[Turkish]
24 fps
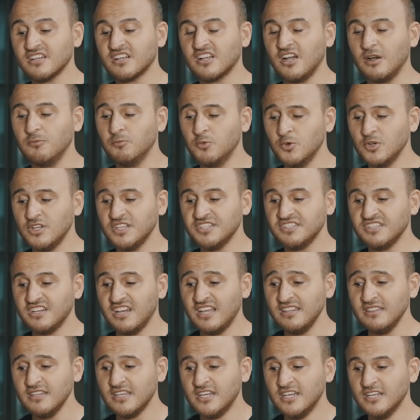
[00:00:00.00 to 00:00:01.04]
kabul
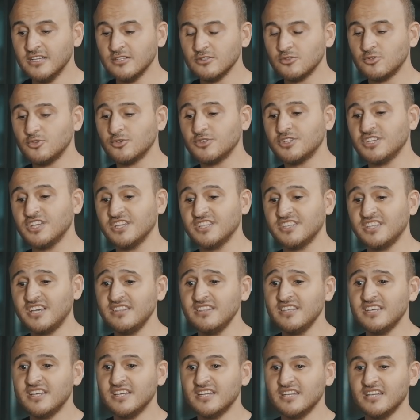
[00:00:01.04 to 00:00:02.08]
edilen Türkiye'den
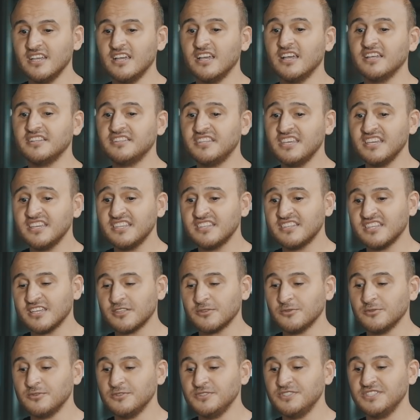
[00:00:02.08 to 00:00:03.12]
e, tek
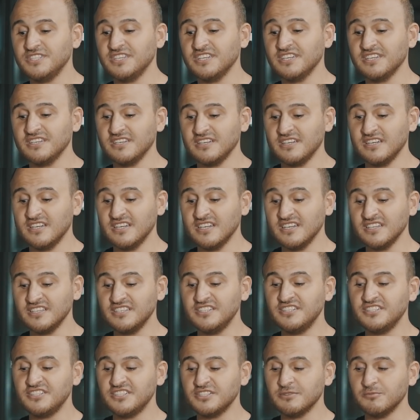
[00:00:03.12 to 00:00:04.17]
teknoloji e,
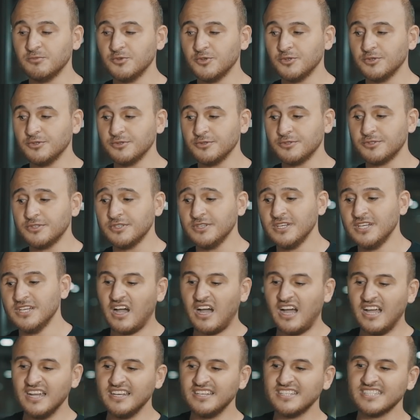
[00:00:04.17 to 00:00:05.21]
girişimi oldu.
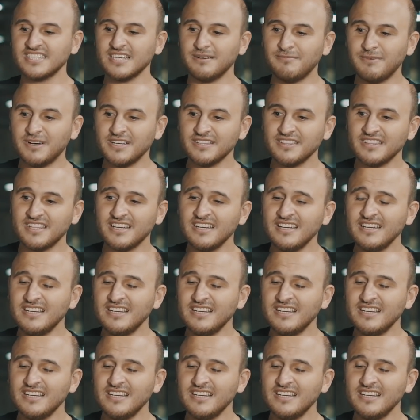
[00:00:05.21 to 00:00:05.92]
Aynı zamanda